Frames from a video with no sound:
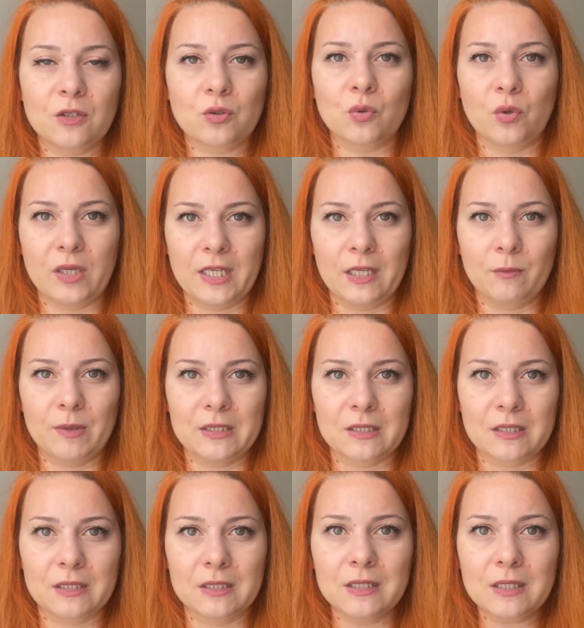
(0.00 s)

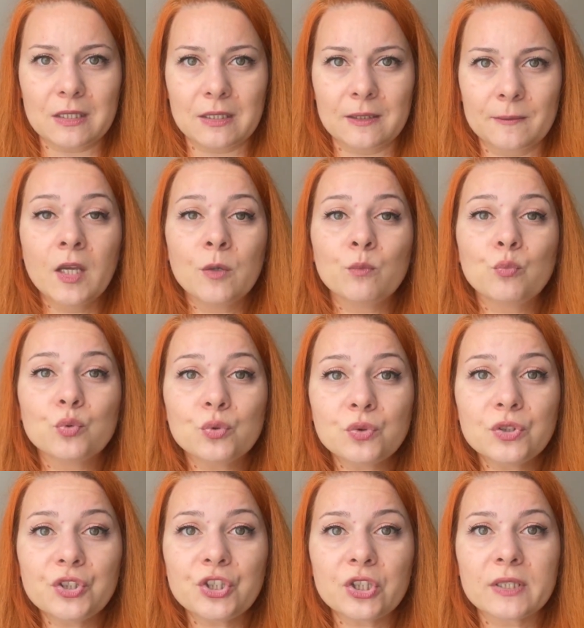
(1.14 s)
söyleyebilirsiniz. Bunun
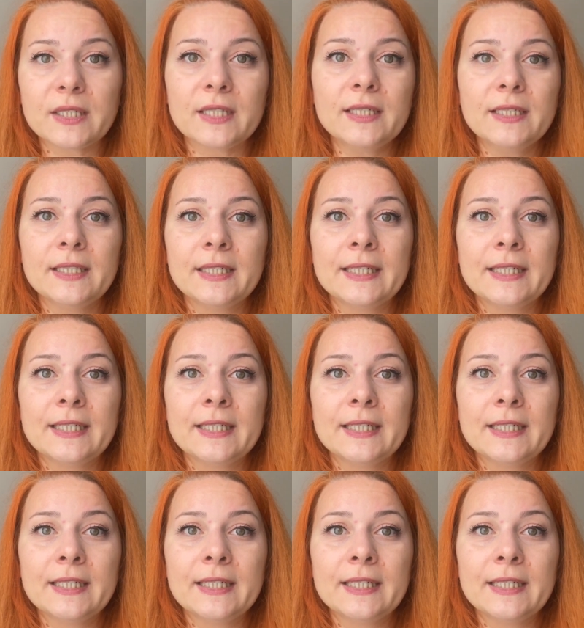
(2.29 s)
dışında